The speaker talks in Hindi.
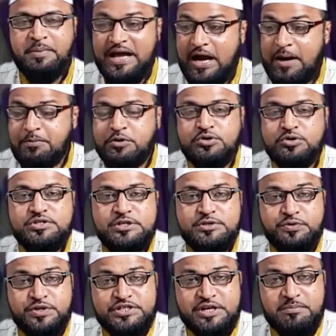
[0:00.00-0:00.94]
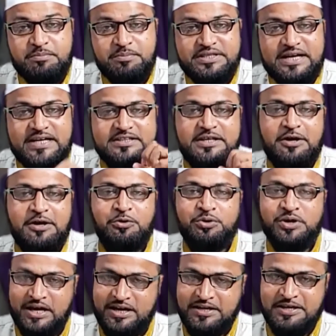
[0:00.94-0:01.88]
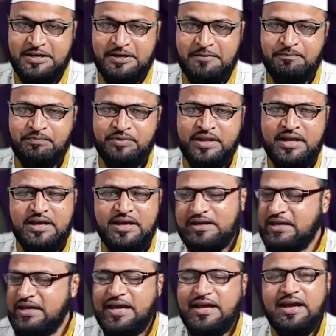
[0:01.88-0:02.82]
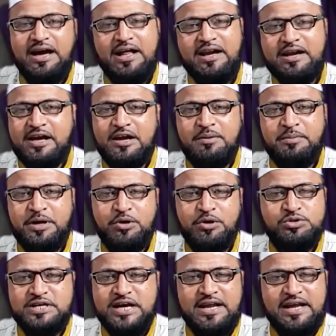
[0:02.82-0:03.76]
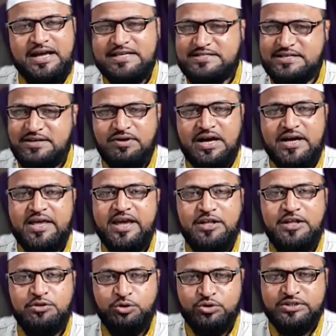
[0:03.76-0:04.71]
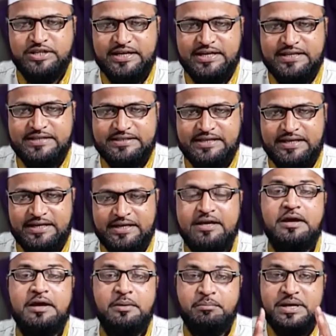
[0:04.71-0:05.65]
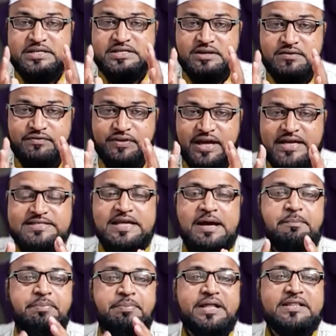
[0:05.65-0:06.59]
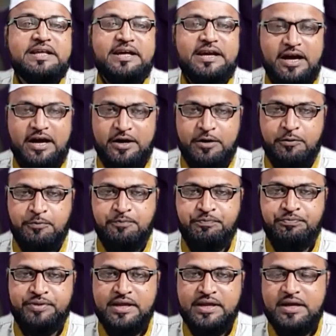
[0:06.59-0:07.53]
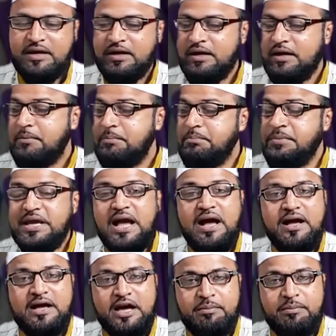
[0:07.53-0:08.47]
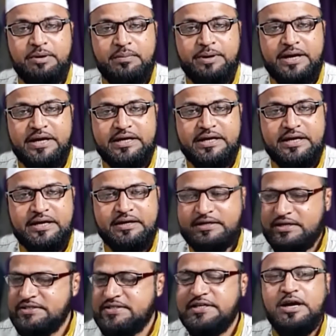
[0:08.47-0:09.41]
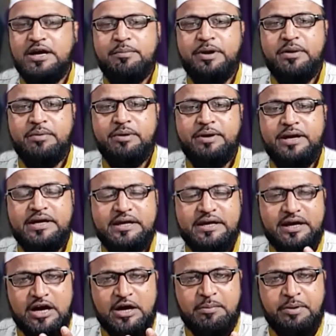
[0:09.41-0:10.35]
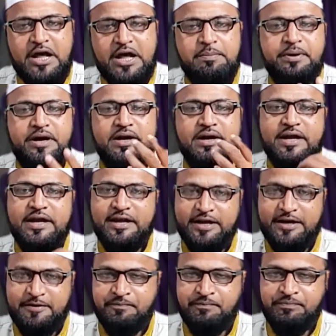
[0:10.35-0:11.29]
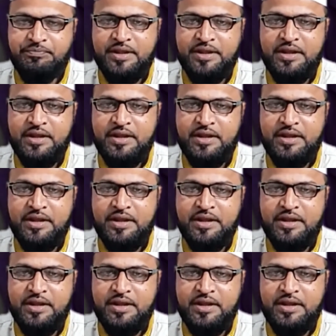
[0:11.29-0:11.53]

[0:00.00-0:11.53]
मैं आपको सिचुएशन बताता हूं घर की ये हर घर में रोजाना ऐसे वाकयात होते रहते हैं मैं सिर्फ एग्जाम्पल दे रहा हूं मियाँ घर में बैठे किसी कमरे में बैठे अखबार पढ़ रहे हैं